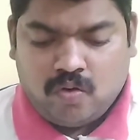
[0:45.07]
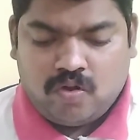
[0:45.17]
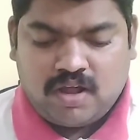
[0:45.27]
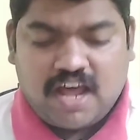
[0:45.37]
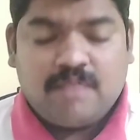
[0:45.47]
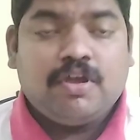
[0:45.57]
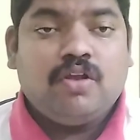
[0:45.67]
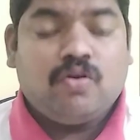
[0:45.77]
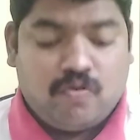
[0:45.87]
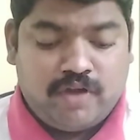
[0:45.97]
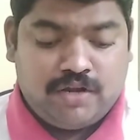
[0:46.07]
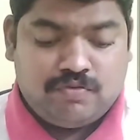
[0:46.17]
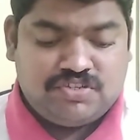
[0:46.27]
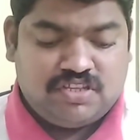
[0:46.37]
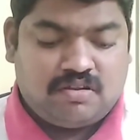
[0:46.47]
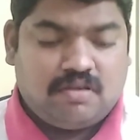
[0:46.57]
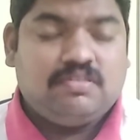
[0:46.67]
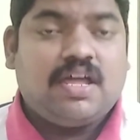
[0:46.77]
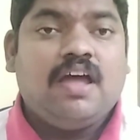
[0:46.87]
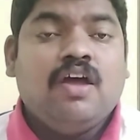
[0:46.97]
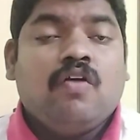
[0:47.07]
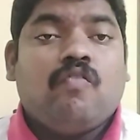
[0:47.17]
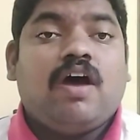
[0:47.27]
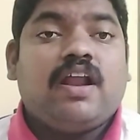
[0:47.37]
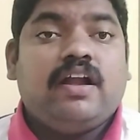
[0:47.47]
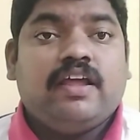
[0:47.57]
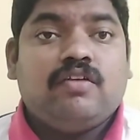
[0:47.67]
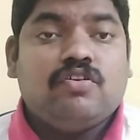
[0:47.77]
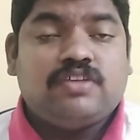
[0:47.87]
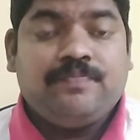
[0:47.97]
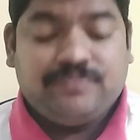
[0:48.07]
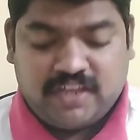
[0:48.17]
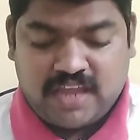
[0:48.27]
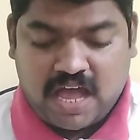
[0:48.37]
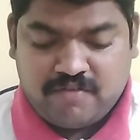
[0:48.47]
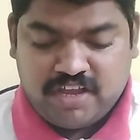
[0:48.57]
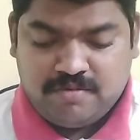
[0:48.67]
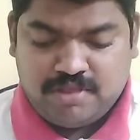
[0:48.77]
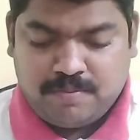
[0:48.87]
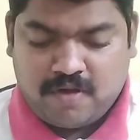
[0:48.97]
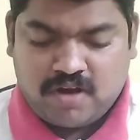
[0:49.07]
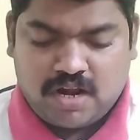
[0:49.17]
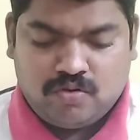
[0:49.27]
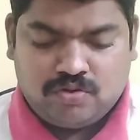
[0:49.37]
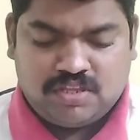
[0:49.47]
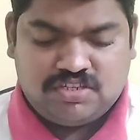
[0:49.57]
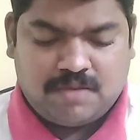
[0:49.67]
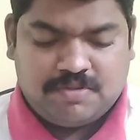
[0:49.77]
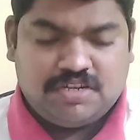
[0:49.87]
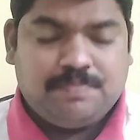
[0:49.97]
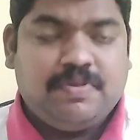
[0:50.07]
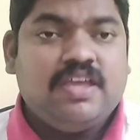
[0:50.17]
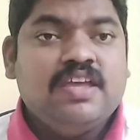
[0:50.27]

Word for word: గృహ కార్మికులు కువైట్ వచ్చిన తర్వాత క్వారంటైన్ కోసం యాభై ఎనిమిది భవనాలు గుర్తించామని చెప్పి